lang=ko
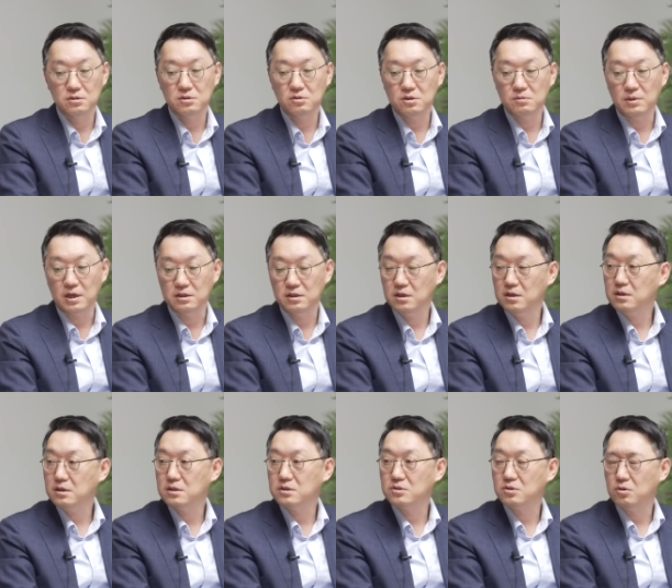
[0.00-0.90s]
증설을 많이
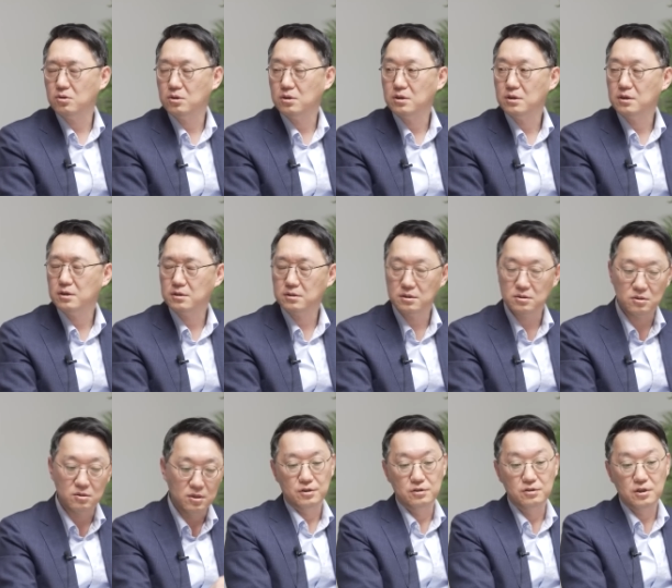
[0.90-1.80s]
해야겠죠. 네. 네,
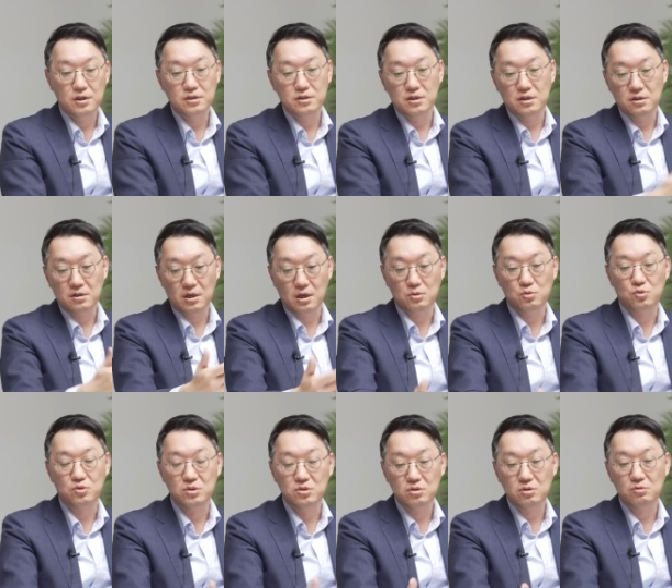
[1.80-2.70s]
그래서 그게 이제
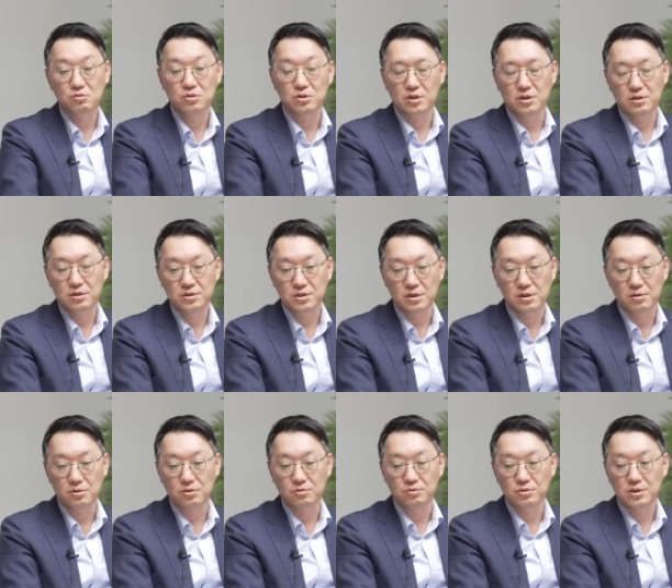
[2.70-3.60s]
계속 증설로 이어질
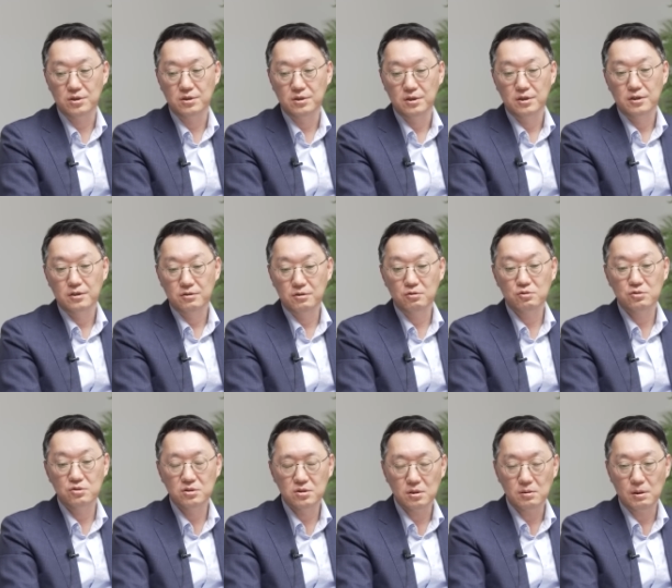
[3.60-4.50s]
거고요. 음. 그리고
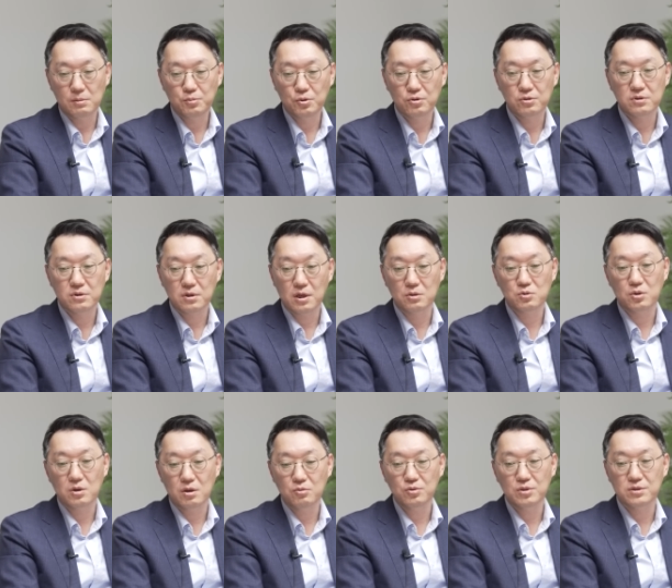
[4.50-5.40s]
증설 발표는
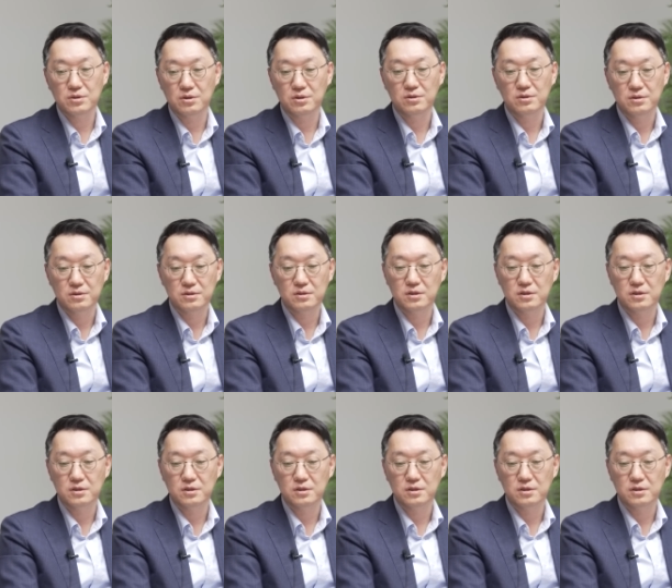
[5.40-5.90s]
계속 하고 있어요.